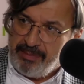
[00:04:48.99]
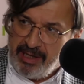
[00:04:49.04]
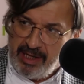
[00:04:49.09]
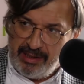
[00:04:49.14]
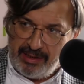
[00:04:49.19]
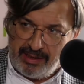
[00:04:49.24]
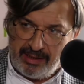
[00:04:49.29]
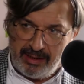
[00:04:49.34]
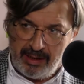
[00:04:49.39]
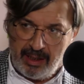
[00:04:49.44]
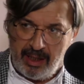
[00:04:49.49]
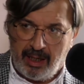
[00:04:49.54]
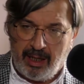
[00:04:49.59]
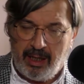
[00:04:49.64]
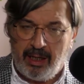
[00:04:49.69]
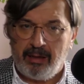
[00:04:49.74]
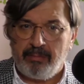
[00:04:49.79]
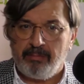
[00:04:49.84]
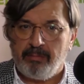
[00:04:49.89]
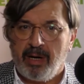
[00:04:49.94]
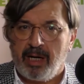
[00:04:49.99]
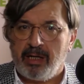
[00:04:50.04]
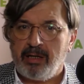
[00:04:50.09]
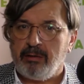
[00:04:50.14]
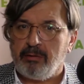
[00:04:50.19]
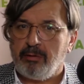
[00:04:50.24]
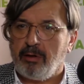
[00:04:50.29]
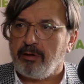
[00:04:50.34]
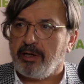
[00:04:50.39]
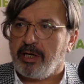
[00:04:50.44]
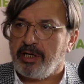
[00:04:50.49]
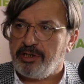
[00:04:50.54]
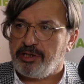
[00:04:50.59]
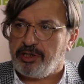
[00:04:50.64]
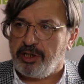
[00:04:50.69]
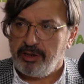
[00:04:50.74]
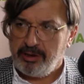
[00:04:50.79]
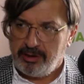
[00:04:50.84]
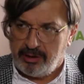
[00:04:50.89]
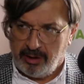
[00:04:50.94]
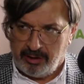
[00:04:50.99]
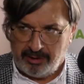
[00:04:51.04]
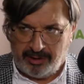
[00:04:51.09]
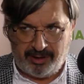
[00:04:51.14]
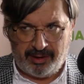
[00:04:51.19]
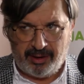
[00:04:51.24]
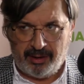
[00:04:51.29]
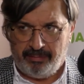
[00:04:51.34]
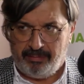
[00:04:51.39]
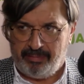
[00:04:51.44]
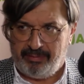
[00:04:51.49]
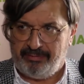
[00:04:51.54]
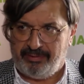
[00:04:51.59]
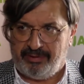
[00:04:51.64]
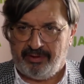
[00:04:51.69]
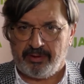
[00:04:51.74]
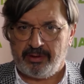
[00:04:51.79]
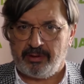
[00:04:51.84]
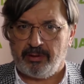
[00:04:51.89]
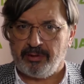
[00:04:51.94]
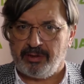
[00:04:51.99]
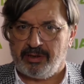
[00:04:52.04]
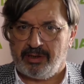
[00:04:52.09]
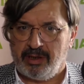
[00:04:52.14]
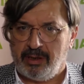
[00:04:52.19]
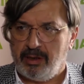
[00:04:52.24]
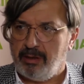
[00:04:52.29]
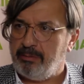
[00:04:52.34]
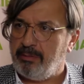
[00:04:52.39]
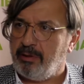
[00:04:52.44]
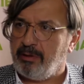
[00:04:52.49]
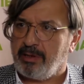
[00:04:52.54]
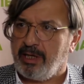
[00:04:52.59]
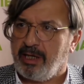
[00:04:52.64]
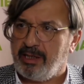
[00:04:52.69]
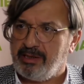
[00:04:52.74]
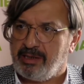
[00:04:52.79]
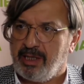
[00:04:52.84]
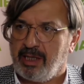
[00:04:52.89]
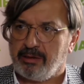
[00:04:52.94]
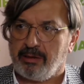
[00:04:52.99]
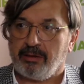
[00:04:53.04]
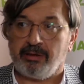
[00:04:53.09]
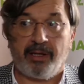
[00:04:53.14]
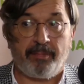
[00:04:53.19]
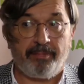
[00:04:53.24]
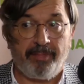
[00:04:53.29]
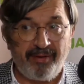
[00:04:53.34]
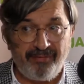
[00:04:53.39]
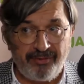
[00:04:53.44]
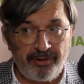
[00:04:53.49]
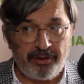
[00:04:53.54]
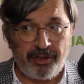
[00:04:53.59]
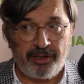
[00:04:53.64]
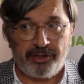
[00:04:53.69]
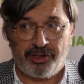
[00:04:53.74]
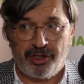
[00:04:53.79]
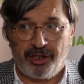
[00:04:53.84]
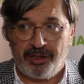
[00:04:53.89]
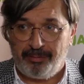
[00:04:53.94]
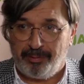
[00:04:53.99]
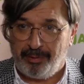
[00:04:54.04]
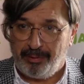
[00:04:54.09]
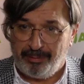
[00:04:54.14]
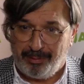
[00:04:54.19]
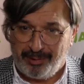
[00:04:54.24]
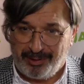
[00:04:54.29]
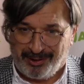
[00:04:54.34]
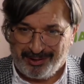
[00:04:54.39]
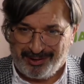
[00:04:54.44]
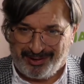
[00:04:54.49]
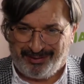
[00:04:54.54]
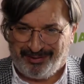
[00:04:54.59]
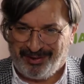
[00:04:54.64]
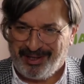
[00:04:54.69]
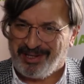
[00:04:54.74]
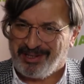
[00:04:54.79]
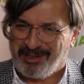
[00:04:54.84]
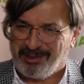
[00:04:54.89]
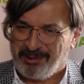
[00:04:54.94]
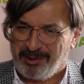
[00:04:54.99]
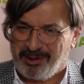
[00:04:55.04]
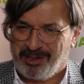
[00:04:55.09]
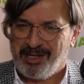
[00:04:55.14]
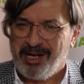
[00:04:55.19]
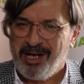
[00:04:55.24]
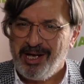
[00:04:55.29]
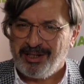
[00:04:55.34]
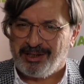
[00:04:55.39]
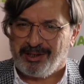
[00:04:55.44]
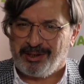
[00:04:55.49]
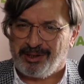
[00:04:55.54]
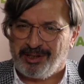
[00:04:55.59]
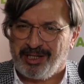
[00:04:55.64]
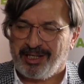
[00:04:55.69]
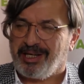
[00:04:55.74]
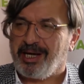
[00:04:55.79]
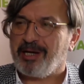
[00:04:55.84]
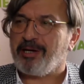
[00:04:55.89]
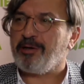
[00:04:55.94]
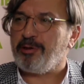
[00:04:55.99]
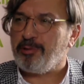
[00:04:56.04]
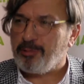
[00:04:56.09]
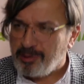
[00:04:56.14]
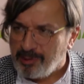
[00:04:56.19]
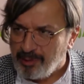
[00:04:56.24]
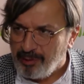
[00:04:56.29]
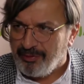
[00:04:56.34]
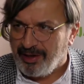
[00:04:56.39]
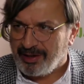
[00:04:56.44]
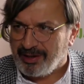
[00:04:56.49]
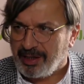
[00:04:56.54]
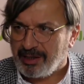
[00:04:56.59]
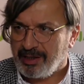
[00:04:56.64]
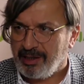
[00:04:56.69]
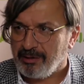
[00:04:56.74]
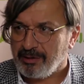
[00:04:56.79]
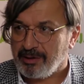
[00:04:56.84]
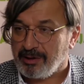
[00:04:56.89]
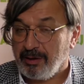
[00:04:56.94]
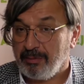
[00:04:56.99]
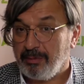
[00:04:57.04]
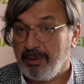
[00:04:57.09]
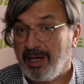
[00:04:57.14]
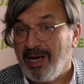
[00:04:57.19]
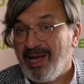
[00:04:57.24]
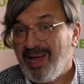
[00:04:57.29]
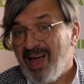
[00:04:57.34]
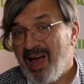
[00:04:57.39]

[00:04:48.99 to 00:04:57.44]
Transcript: miejsca hmm. mają ograniczony dostęp. W związku z tym organizator na pewno, jeżeli byłby to stwierdził, że coś takiego usuwa takie mm. osoby.